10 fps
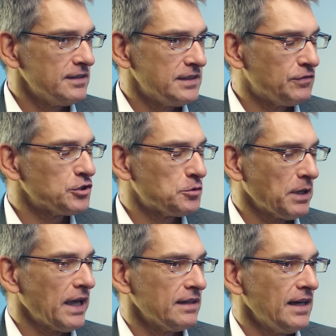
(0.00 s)
die
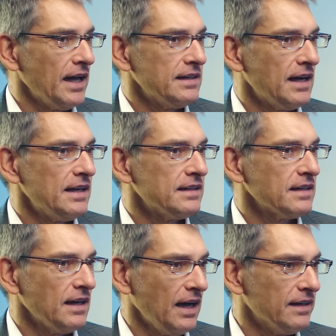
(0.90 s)
Versprechen
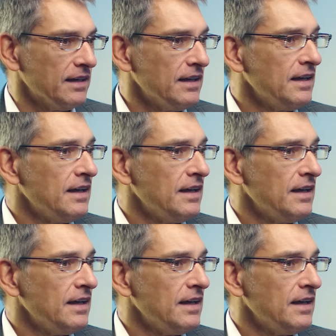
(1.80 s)
einhalten kann.